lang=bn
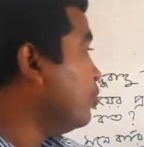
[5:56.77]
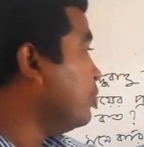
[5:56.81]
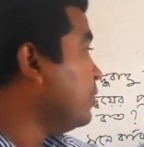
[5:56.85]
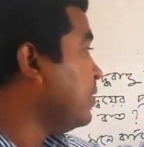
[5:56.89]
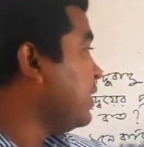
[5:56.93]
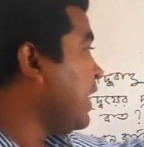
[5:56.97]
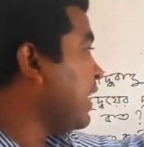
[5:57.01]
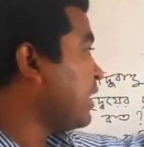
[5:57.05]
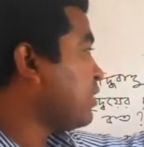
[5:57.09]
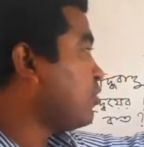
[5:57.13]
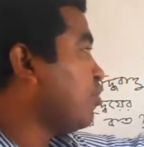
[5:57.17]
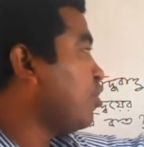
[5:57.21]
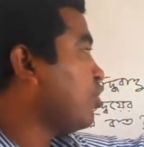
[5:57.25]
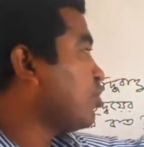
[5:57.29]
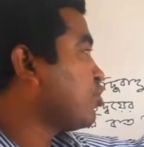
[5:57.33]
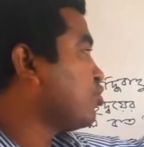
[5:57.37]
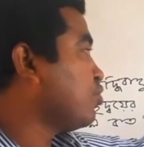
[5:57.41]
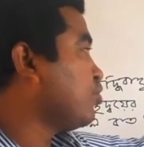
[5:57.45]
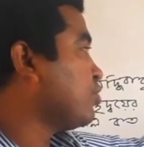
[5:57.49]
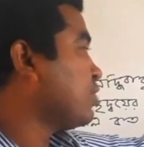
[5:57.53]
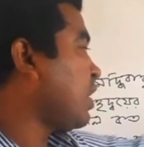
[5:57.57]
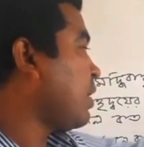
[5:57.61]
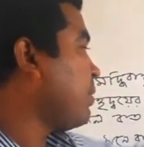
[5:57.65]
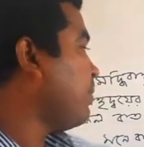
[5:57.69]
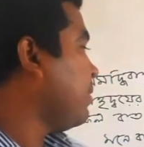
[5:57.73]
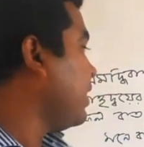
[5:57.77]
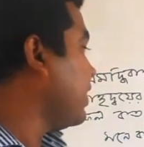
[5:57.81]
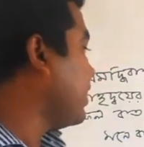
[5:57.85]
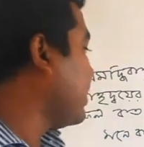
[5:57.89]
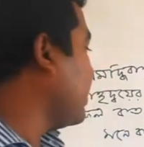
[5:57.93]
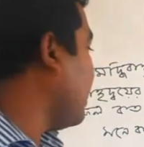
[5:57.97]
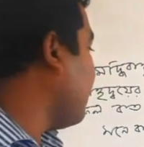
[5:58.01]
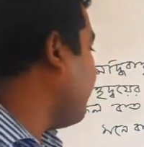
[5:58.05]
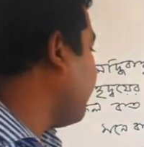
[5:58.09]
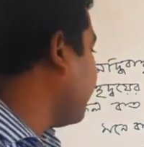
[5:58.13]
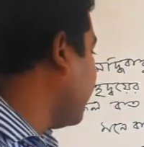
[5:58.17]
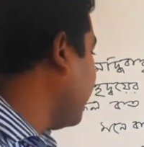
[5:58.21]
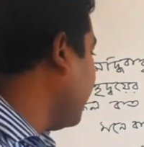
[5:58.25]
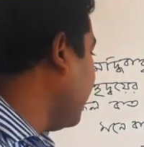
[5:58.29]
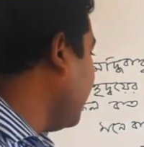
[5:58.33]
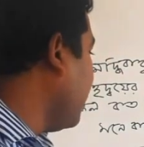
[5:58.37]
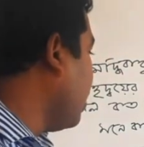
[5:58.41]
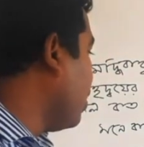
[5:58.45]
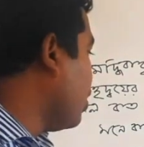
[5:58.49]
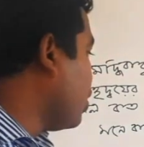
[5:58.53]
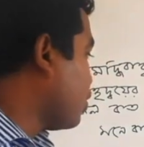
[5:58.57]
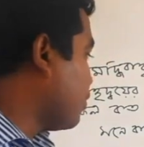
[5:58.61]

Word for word: ভূমির এত অংশ তার মানে কি আমাদের